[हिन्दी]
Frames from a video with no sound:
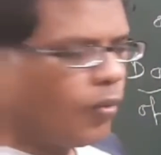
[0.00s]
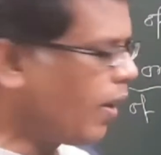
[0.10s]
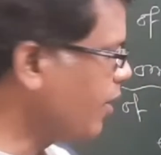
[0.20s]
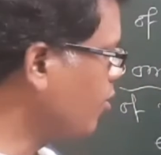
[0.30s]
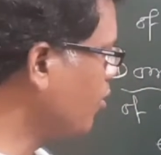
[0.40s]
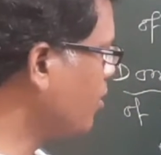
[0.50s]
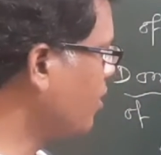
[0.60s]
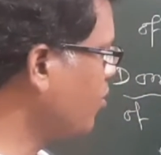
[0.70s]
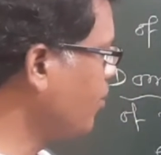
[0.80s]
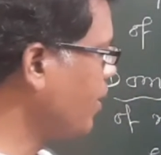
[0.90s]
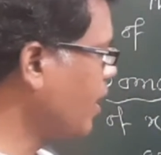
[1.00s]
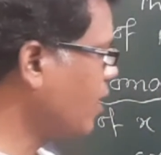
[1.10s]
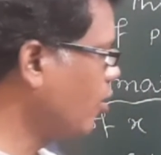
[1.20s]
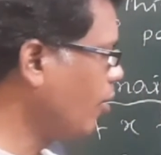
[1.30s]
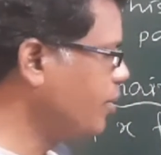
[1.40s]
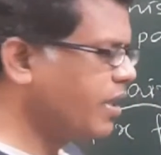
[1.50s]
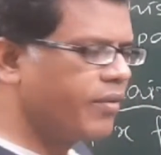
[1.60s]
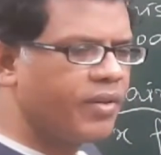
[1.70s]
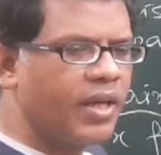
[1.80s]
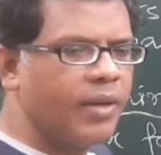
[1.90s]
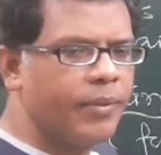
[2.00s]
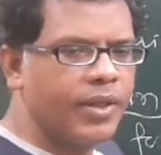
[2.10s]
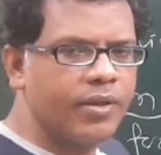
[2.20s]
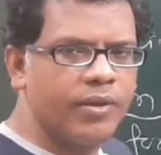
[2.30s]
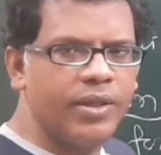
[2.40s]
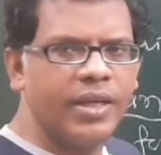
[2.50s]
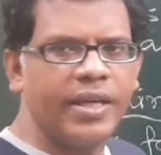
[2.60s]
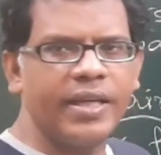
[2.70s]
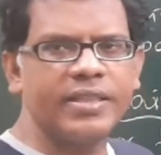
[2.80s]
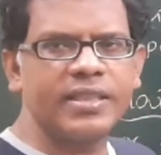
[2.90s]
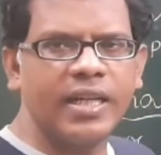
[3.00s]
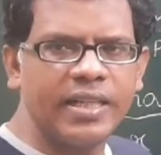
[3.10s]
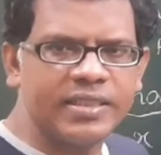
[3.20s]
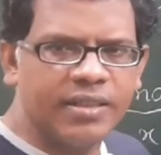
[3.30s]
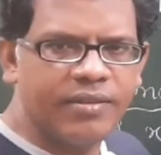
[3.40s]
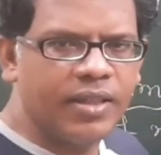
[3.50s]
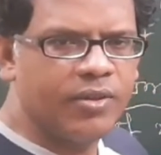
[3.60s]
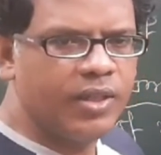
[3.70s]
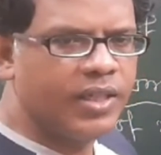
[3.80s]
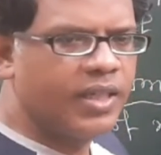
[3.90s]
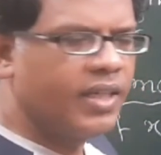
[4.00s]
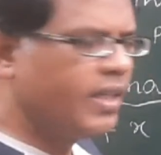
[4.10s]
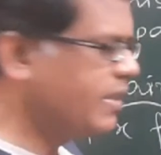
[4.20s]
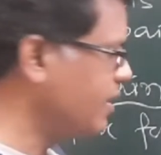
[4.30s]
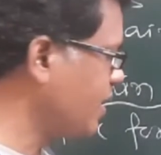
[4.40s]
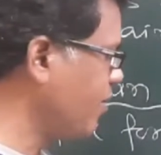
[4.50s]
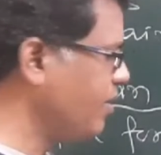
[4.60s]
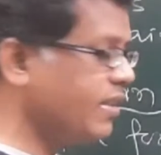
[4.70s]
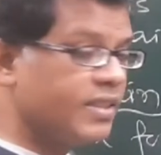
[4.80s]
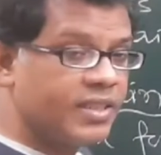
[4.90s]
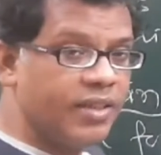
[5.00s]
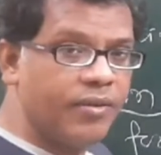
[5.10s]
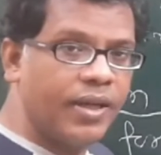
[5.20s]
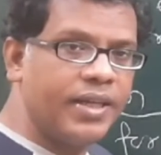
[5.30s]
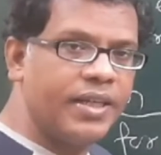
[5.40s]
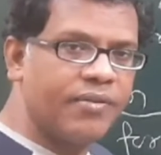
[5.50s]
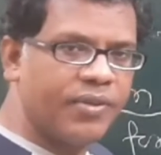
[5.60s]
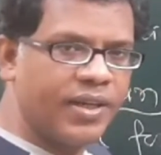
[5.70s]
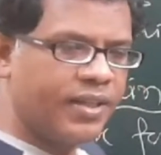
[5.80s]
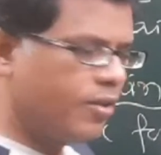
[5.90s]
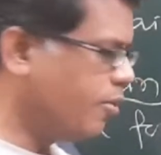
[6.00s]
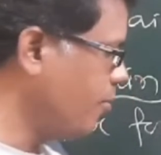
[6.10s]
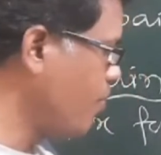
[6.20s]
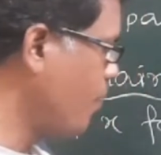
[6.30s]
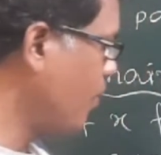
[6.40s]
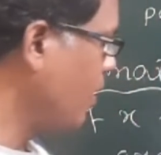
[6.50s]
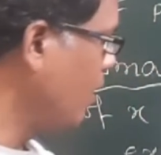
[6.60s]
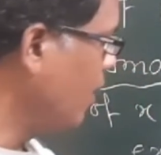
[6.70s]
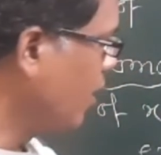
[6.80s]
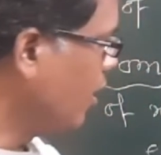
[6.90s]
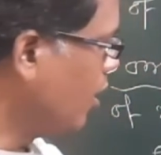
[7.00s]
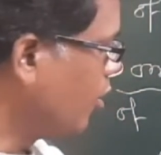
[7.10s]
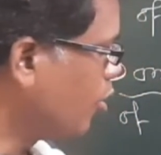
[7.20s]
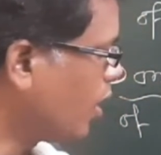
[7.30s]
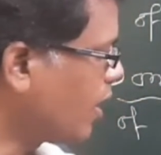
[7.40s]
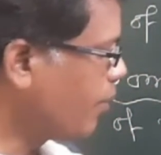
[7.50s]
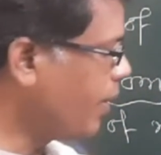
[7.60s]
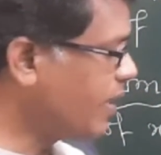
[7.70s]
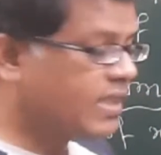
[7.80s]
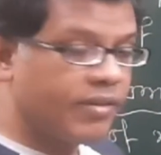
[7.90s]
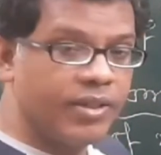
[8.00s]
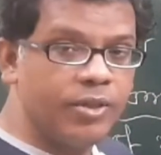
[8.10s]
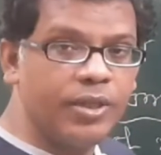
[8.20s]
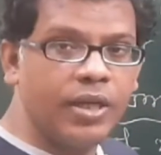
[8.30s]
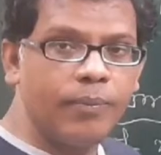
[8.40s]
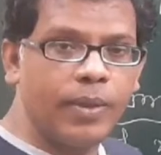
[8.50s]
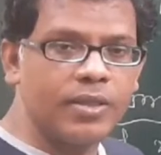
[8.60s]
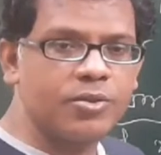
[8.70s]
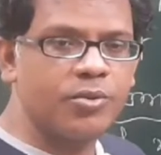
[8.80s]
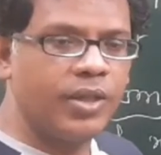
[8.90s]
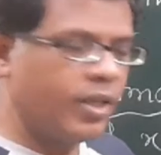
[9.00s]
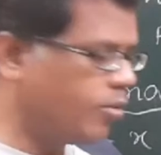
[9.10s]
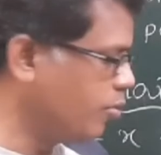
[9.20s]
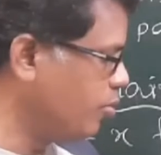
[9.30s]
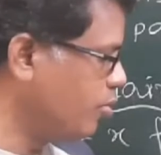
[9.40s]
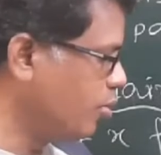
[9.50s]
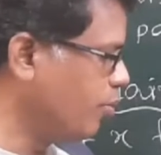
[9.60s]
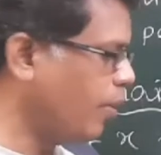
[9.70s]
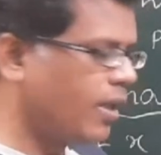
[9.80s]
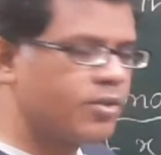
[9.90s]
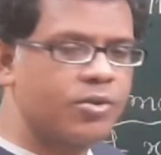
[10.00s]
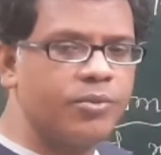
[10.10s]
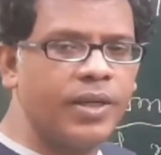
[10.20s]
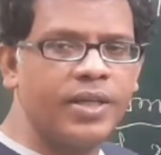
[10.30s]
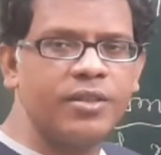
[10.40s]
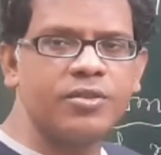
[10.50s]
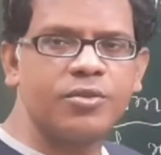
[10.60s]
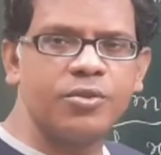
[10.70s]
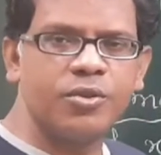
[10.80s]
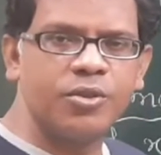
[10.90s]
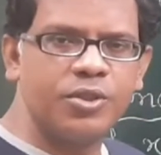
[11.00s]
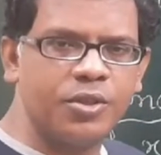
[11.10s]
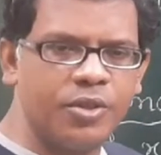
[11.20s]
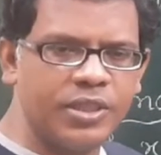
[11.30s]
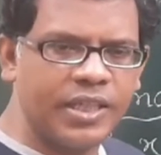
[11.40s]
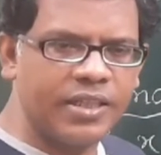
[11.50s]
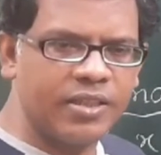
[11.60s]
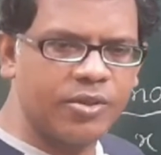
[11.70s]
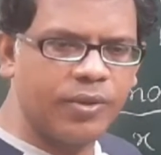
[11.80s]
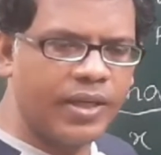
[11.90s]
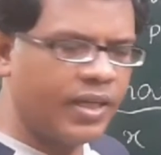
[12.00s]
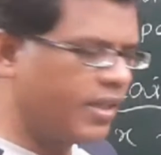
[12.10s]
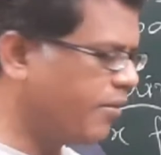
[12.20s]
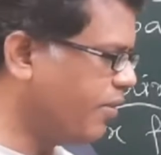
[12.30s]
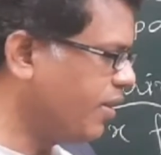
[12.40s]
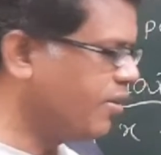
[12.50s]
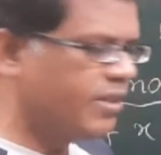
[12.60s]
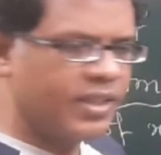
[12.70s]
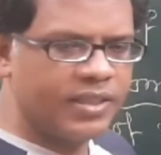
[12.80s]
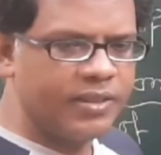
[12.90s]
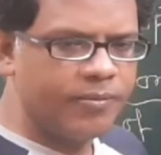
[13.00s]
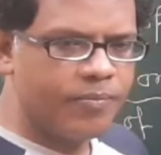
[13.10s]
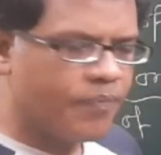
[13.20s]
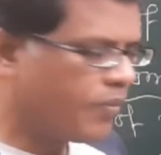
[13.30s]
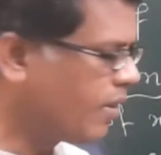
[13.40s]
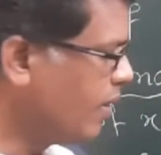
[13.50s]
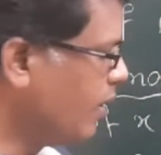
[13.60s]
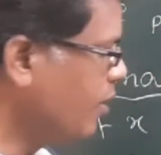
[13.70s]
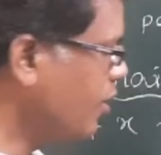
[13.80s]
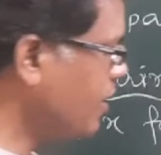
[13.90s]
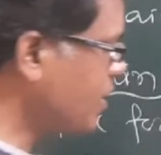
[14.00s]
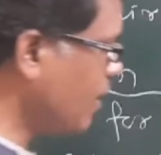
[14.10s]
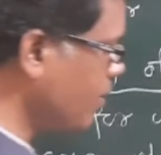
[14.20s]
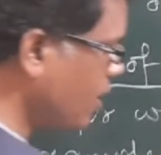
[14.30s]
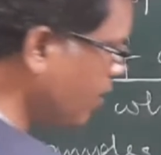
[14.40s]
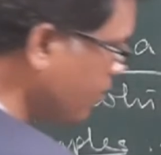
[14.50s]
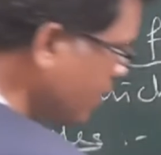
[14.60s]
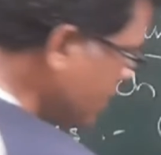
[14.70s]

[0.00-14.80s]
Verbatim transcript: वाई को क्योंकि मेरा ऑब्जेक्टिव क्या है मेरे को एक्स का ऐसा वैल्यू लेना है जिसके वजह से वाई डिफाइंड हो तो अगर मैं एक्स का वैल्यू यहाँ प्लस टू ले लूँ तो प्लस टू माइनस टू तो जीरो हो जाएगा तो वाई अनडिफाइंड हो जाएगा तो इसका मतलब